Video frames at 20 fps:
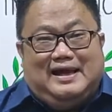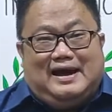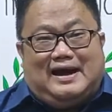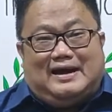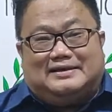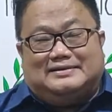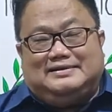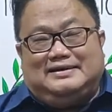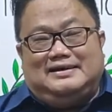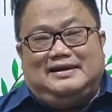
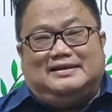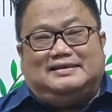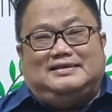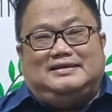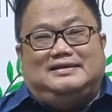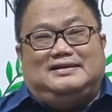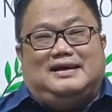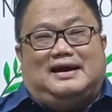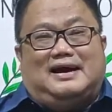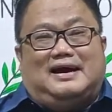Artinya
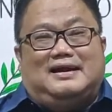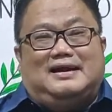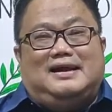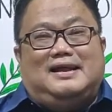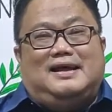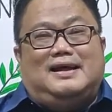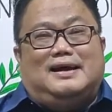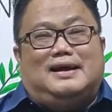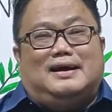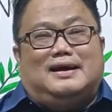tidak
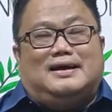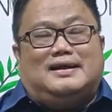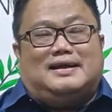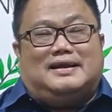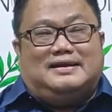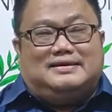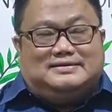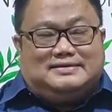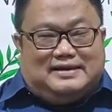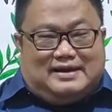ada
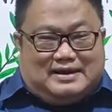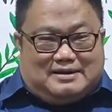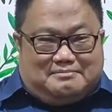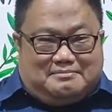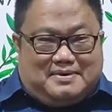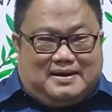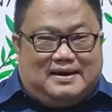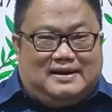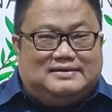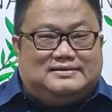gereja yang
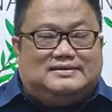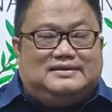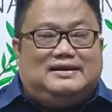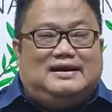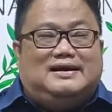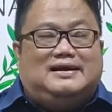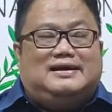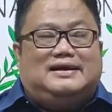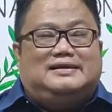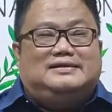kebal,
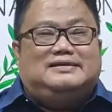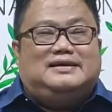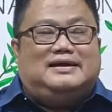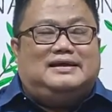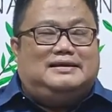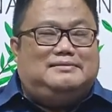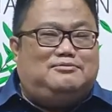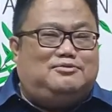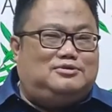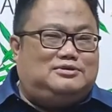tidak gereja
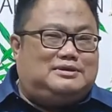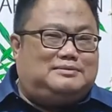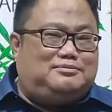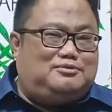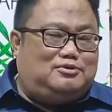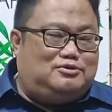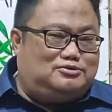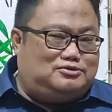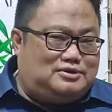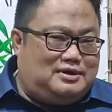yang imun
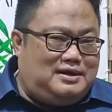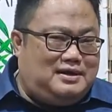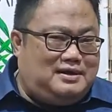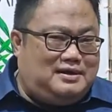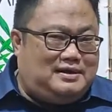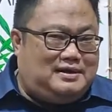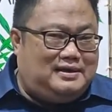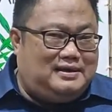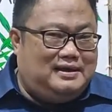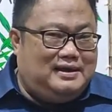terhadap dosa
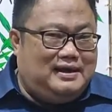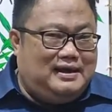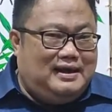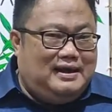ini.